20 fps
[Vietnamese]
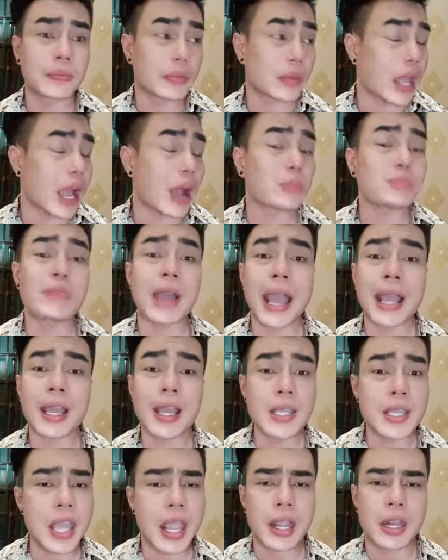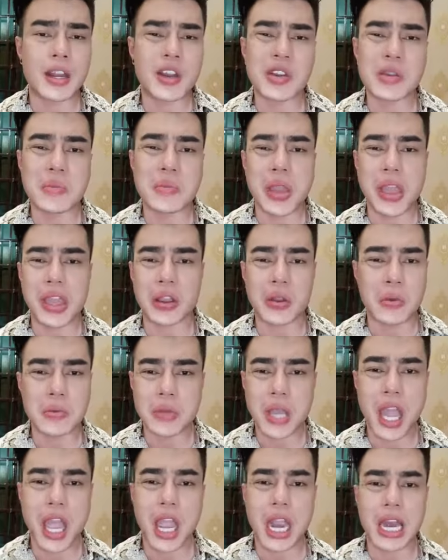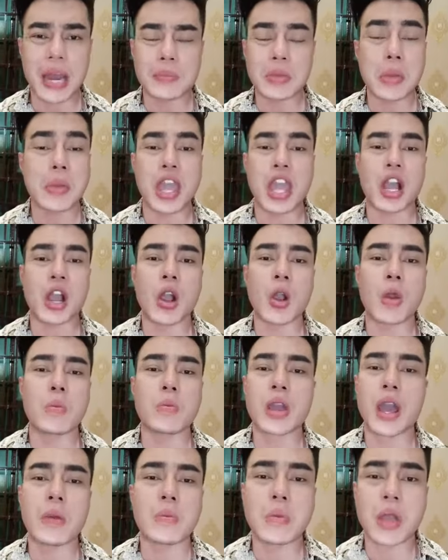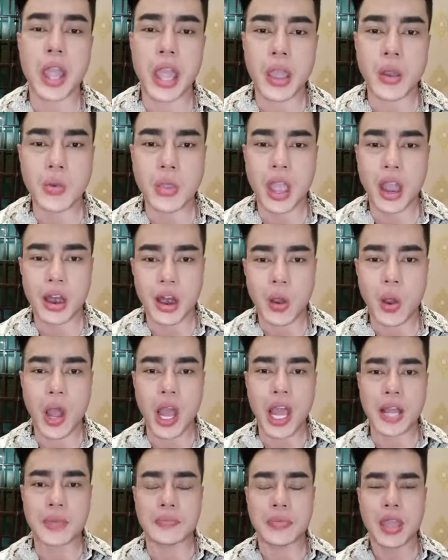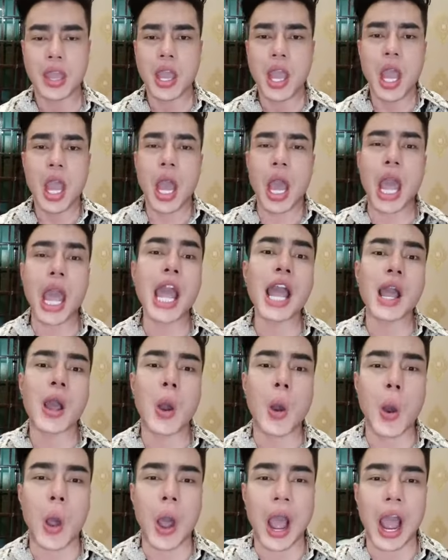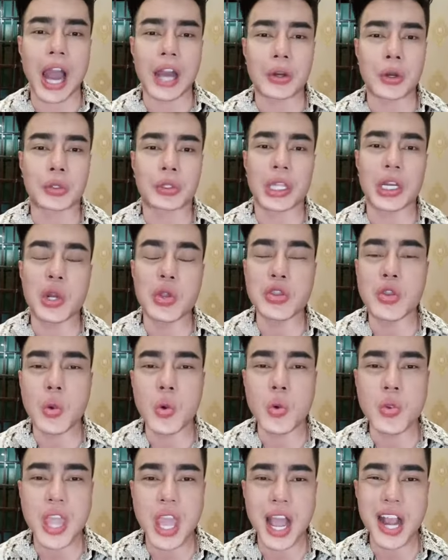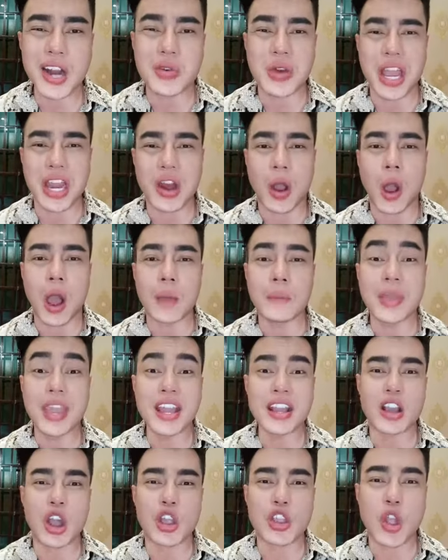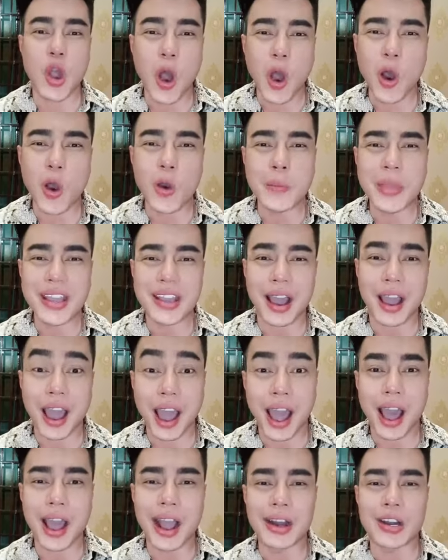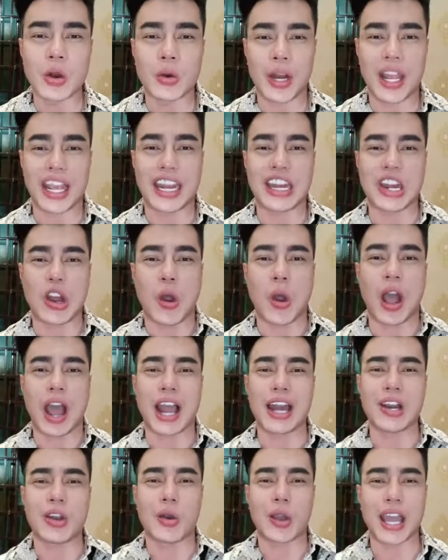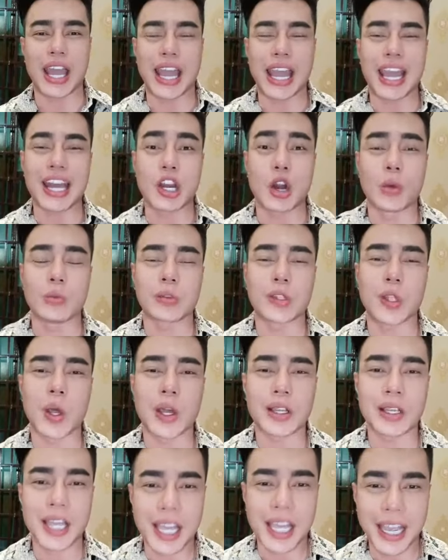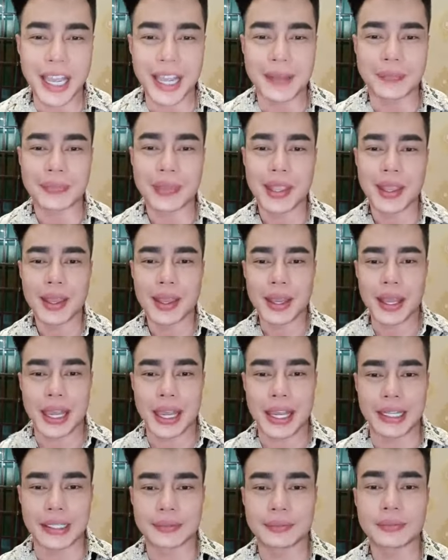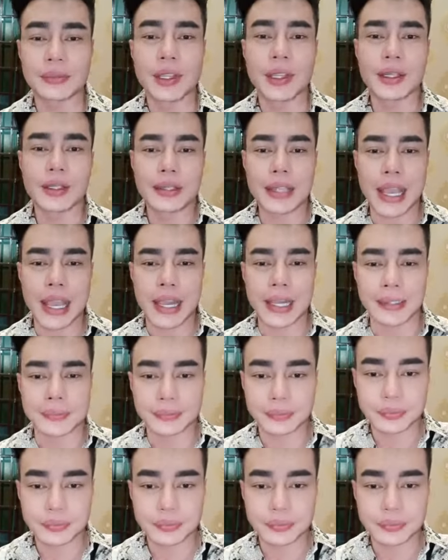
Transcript: ông bán cái gì đó cái mì ăn cũng ghê lắm cái mì ăn cũng không kéo da non hát hòa đồ ta nói vú vớ đồ này nọ mí cờ vô mí cờ ơ đồ này nọ đồ ha anh hùng thuận ha à, dạ